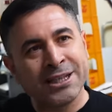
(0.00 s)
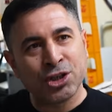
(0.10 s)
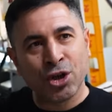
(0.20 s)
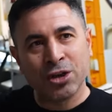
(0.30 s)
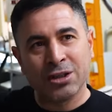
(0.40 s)
Sie,
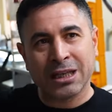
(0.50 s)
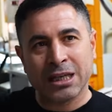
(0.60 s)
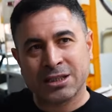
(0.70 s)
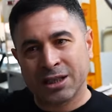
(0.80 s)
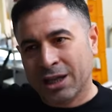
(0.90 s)
können
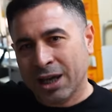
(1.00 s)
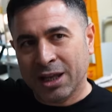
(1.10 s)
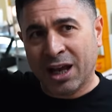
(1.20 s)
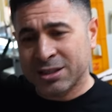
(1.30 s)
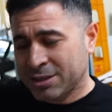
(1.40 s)
testen. Gehen
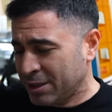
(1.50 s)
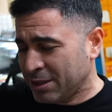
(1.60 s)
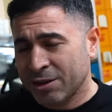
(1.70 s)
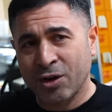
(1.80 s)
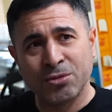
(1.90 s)
in Hassel,
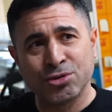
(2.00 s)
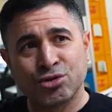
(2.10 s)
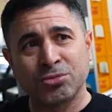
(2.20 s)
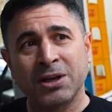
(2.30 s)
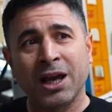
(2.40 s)
kommen
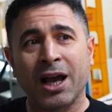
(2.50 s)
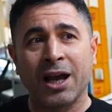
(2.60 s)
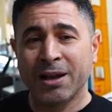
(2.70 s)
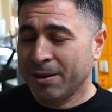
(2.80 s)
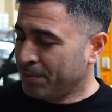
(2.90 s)
zu mir.
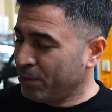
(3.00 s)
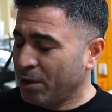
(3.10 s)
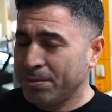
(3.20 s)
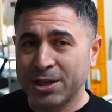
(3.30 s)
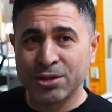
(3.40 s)
Ja.
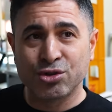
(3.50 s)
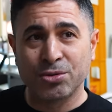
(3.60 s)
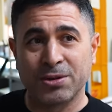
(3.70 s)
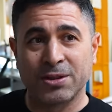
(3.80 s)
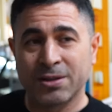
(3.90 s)
Probieren
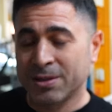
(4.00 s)
Suppen.